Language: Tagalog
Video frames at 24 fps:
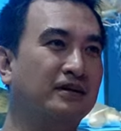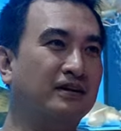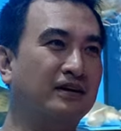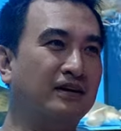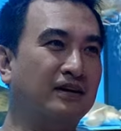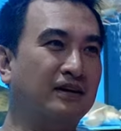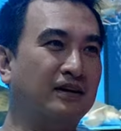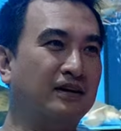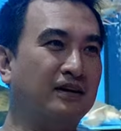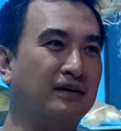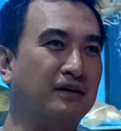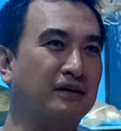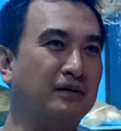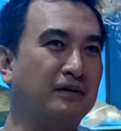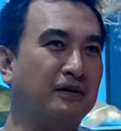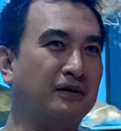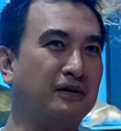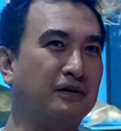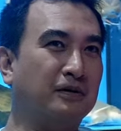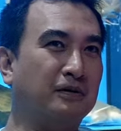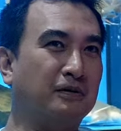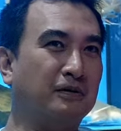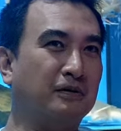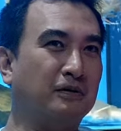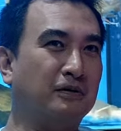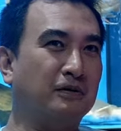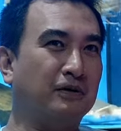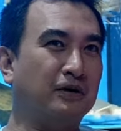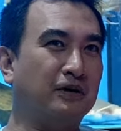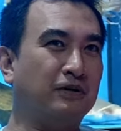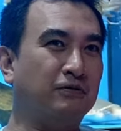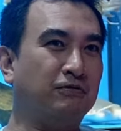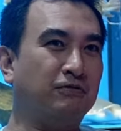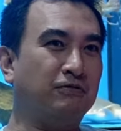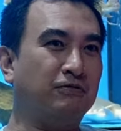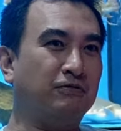uh,
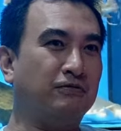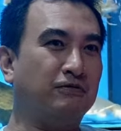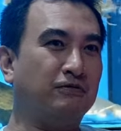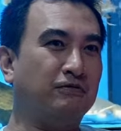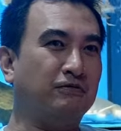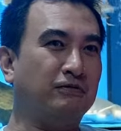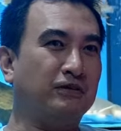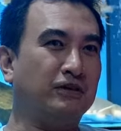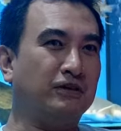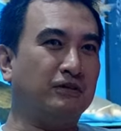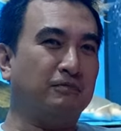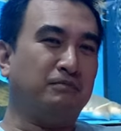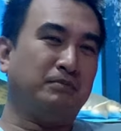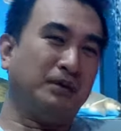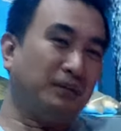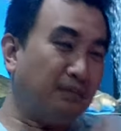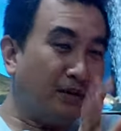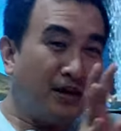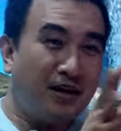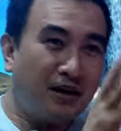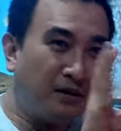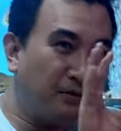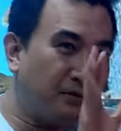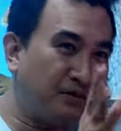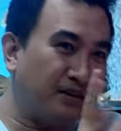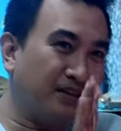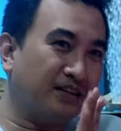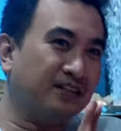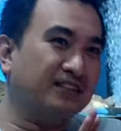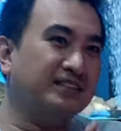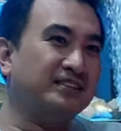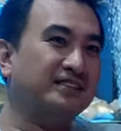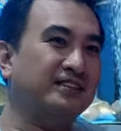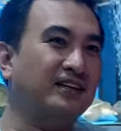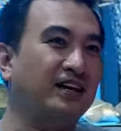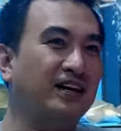if bibili ako ng
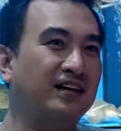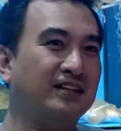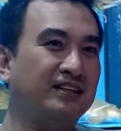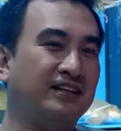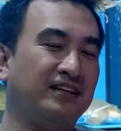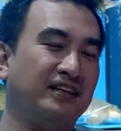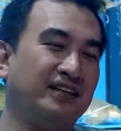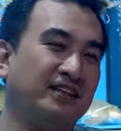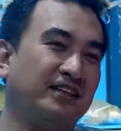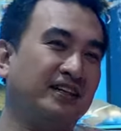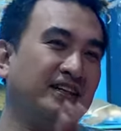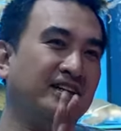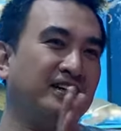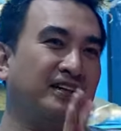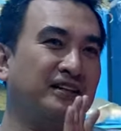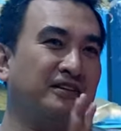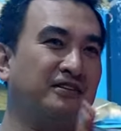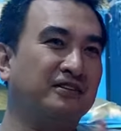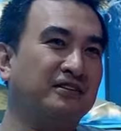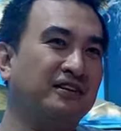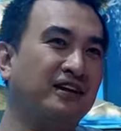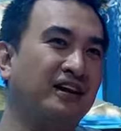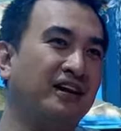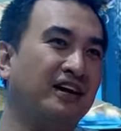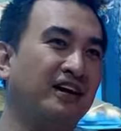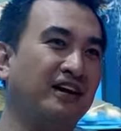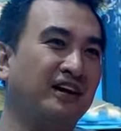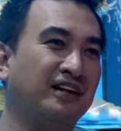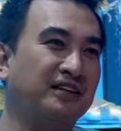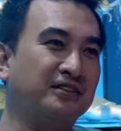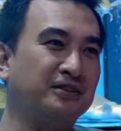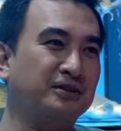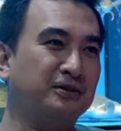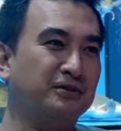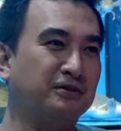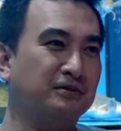isda, ang tinitingnan ko talaga
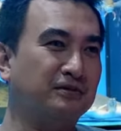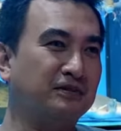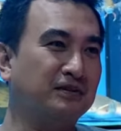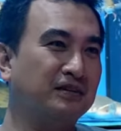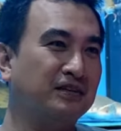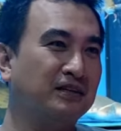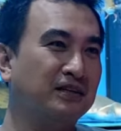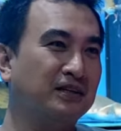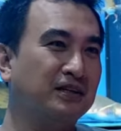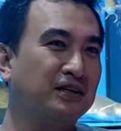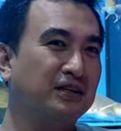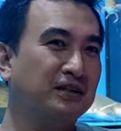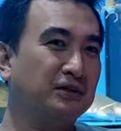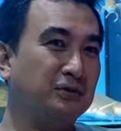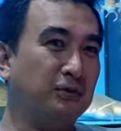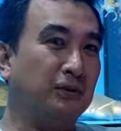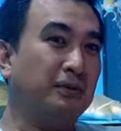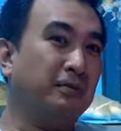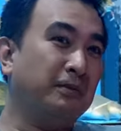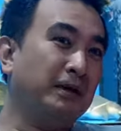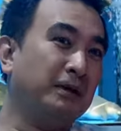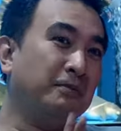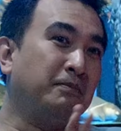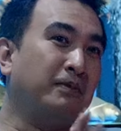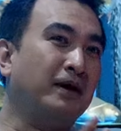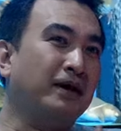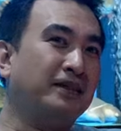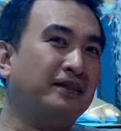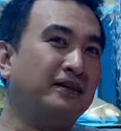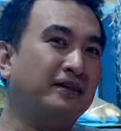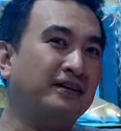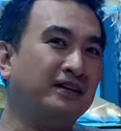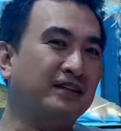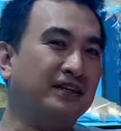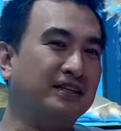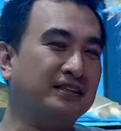is yung swimming
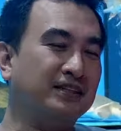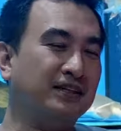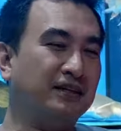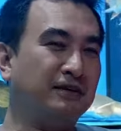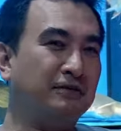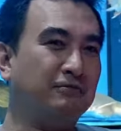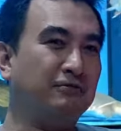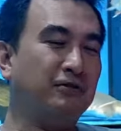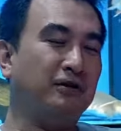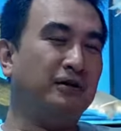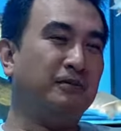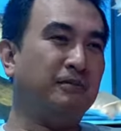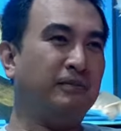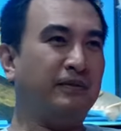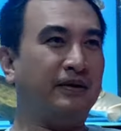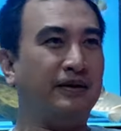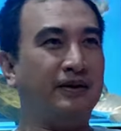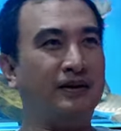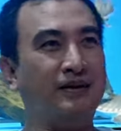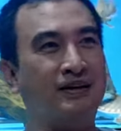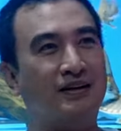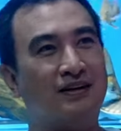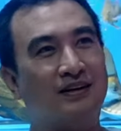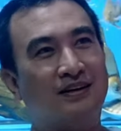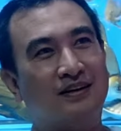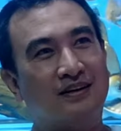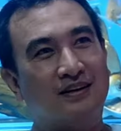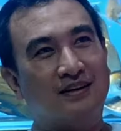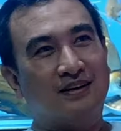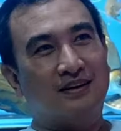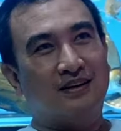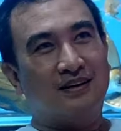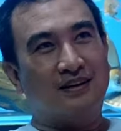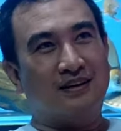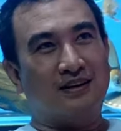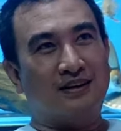pattern. Kasi for me,
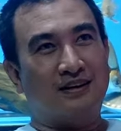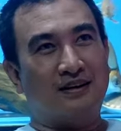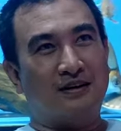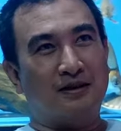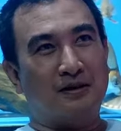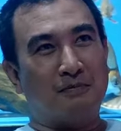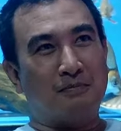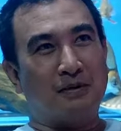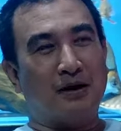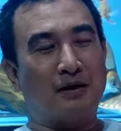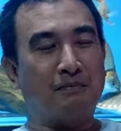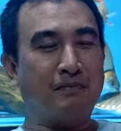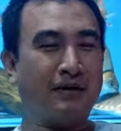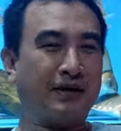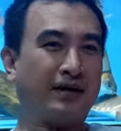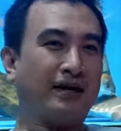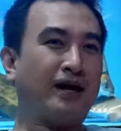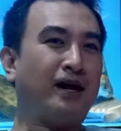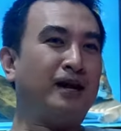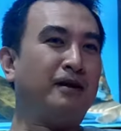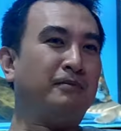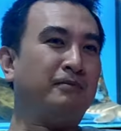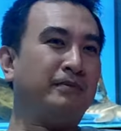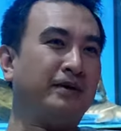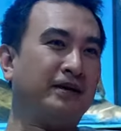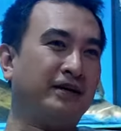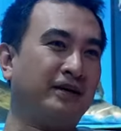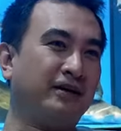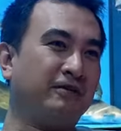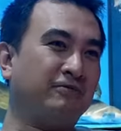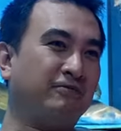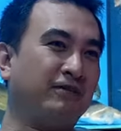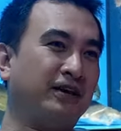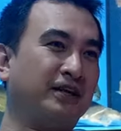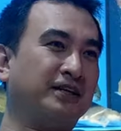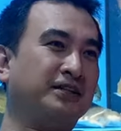uh, parang may calming
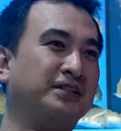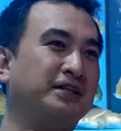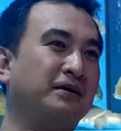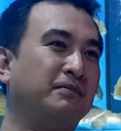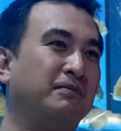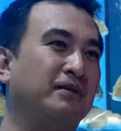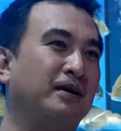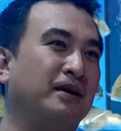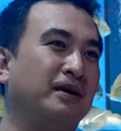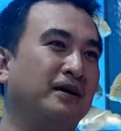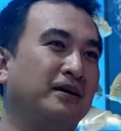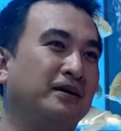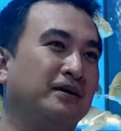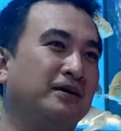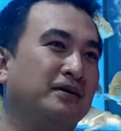effect siya ba.